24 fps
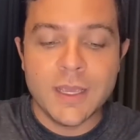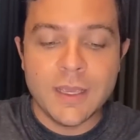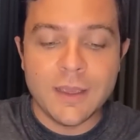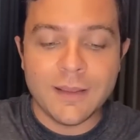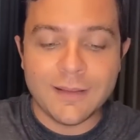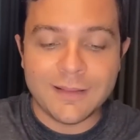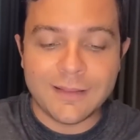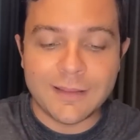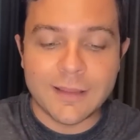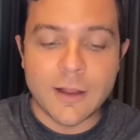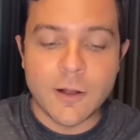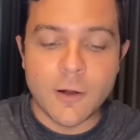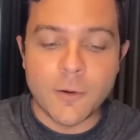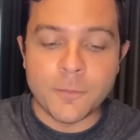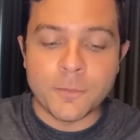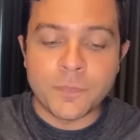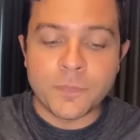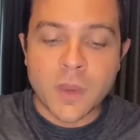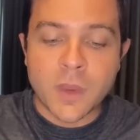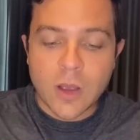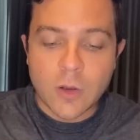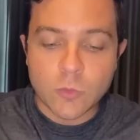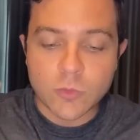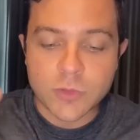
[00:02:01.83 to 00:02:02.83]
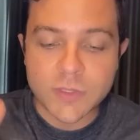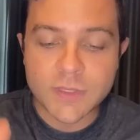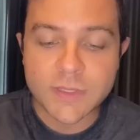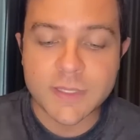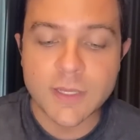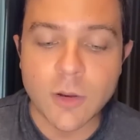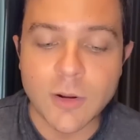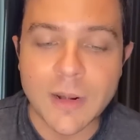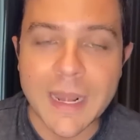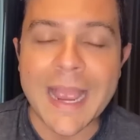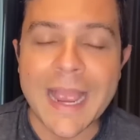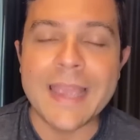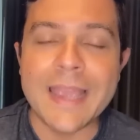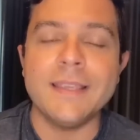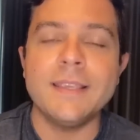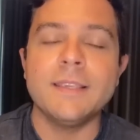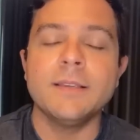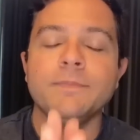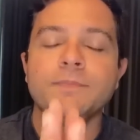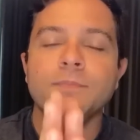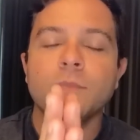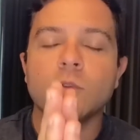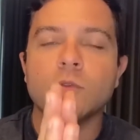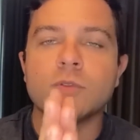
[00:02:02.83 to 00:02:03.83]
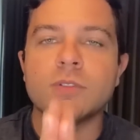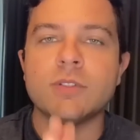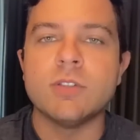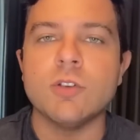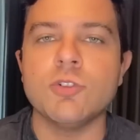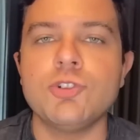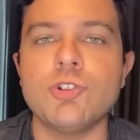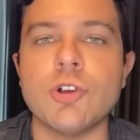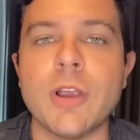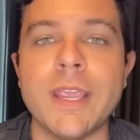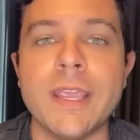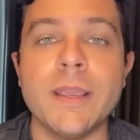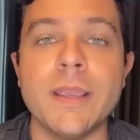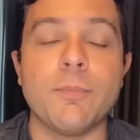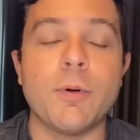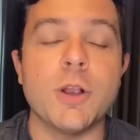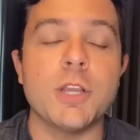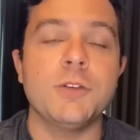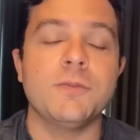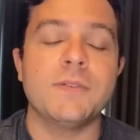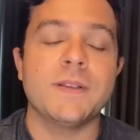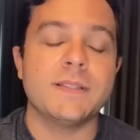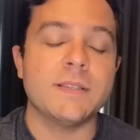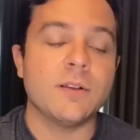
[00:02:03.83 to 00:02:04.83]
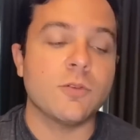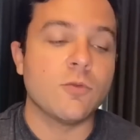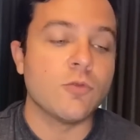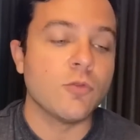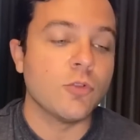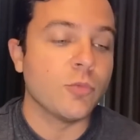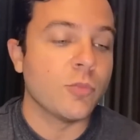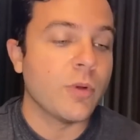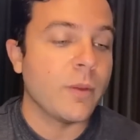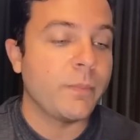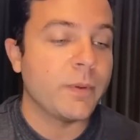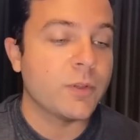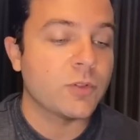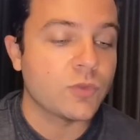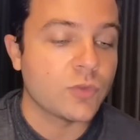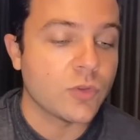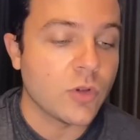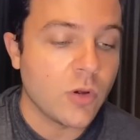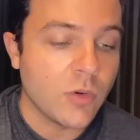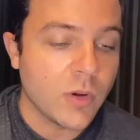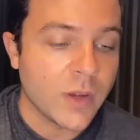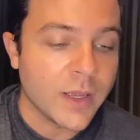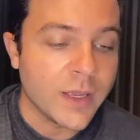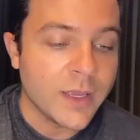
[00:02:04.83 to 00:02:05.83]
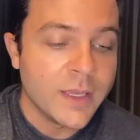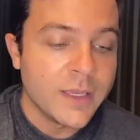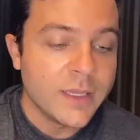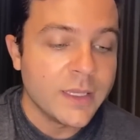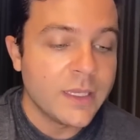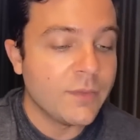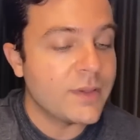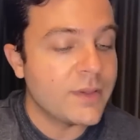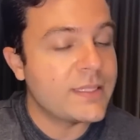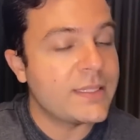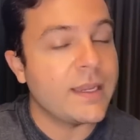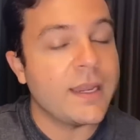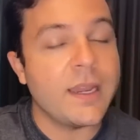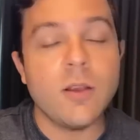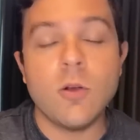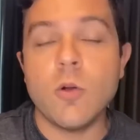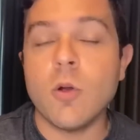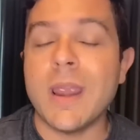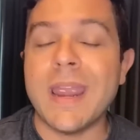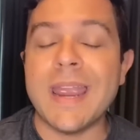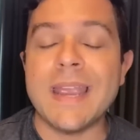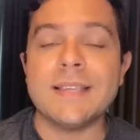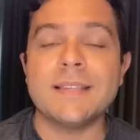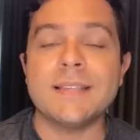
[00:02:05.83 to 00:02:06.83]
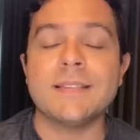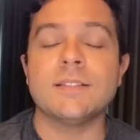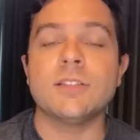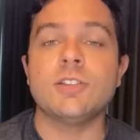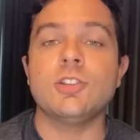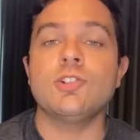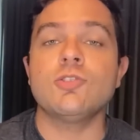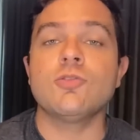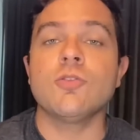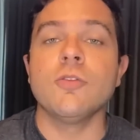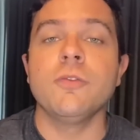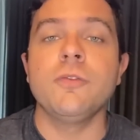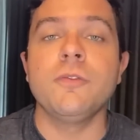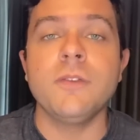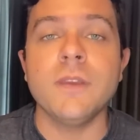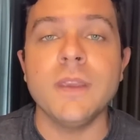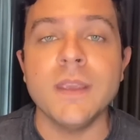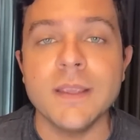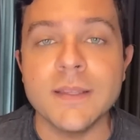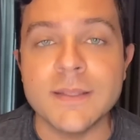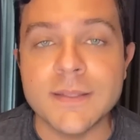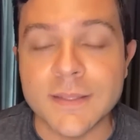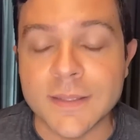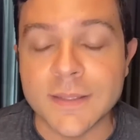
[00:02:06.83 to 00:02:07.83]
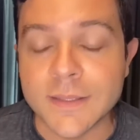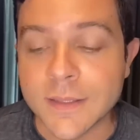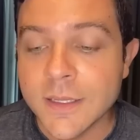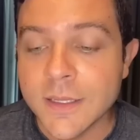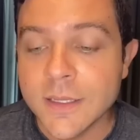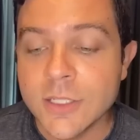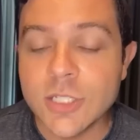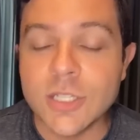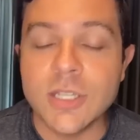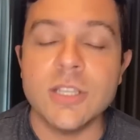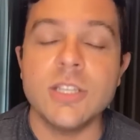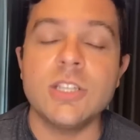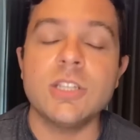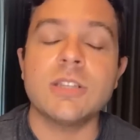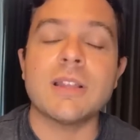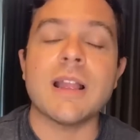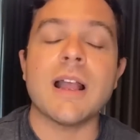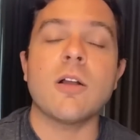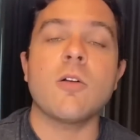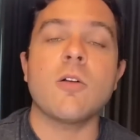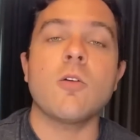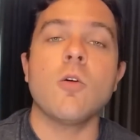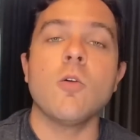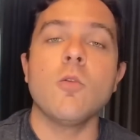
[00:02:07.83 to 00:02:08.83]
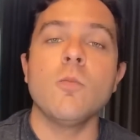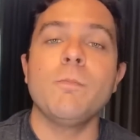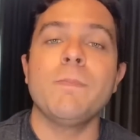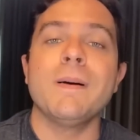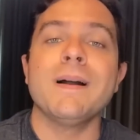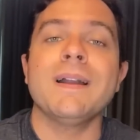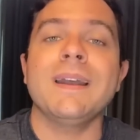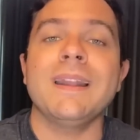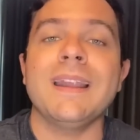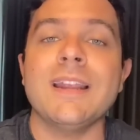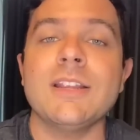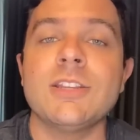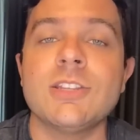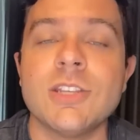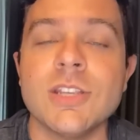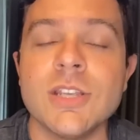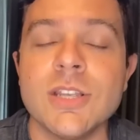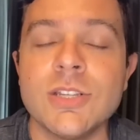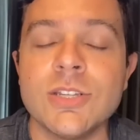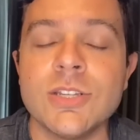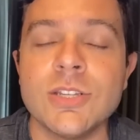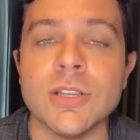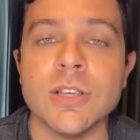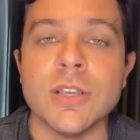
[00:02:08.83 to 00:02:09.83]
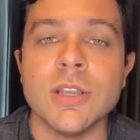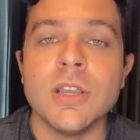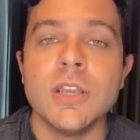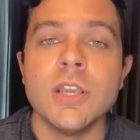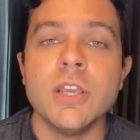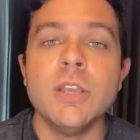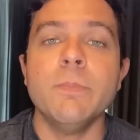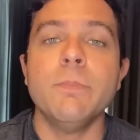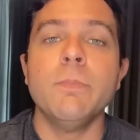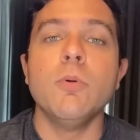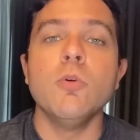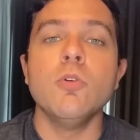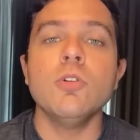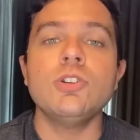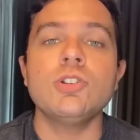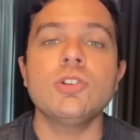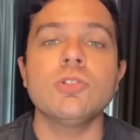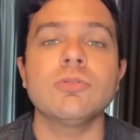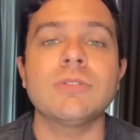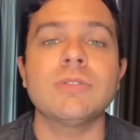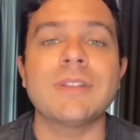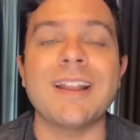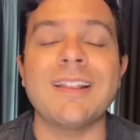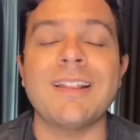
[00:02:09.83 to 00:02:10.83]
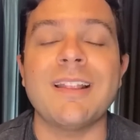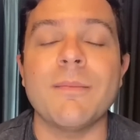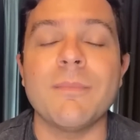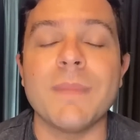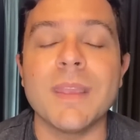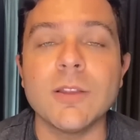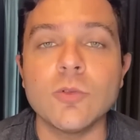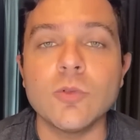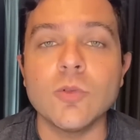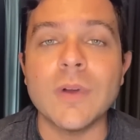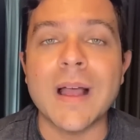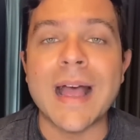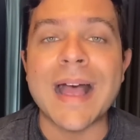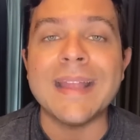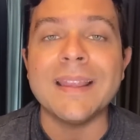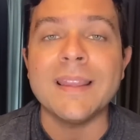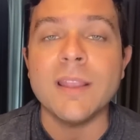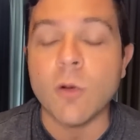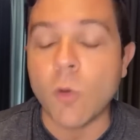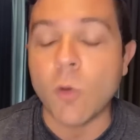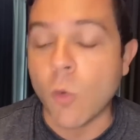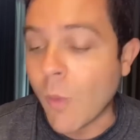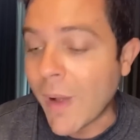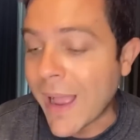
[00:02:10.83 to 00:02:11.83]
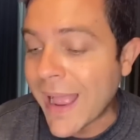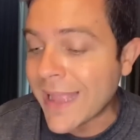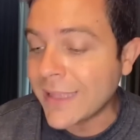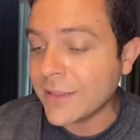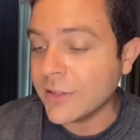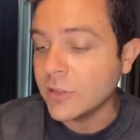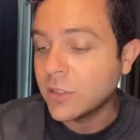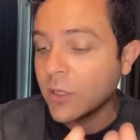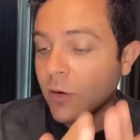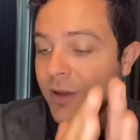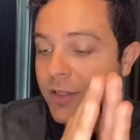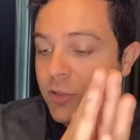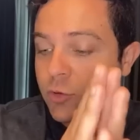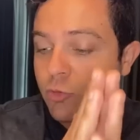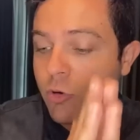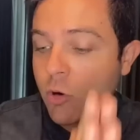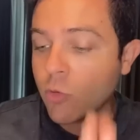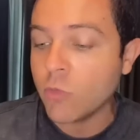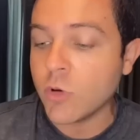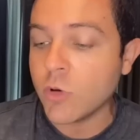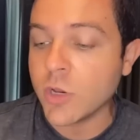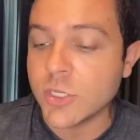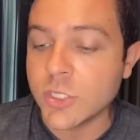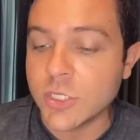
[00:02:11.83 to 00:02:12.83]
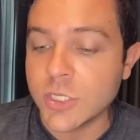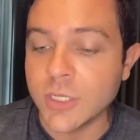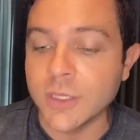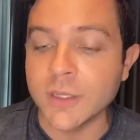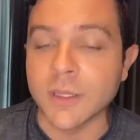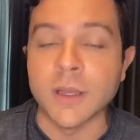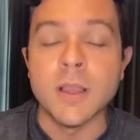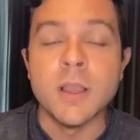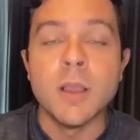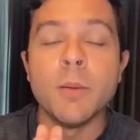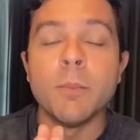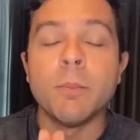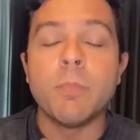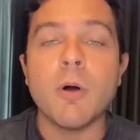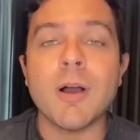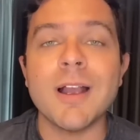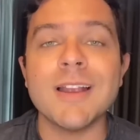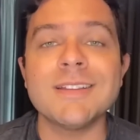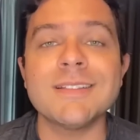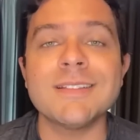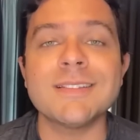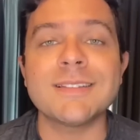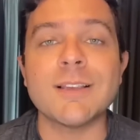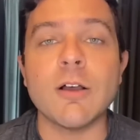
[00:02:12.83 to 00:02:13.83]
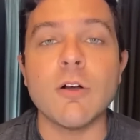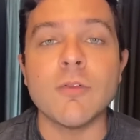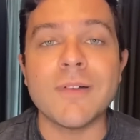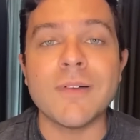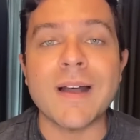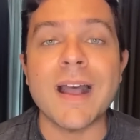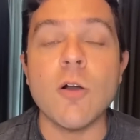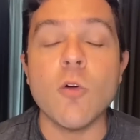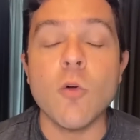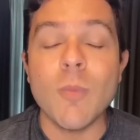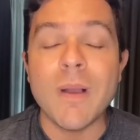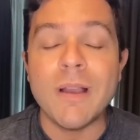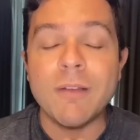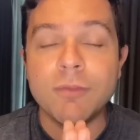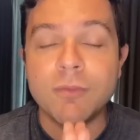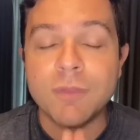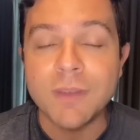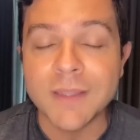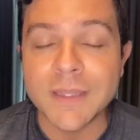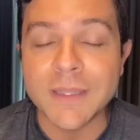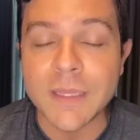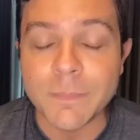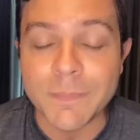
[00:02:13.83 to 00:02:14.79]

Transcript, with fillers: Então, o seu like, o seu joinha pode fazer com que uma pessoa que você nem conhece desconfie-se de que está com pancreatite e busque o tratamento adequado. Então, a sua curtida pode salvar uma vida.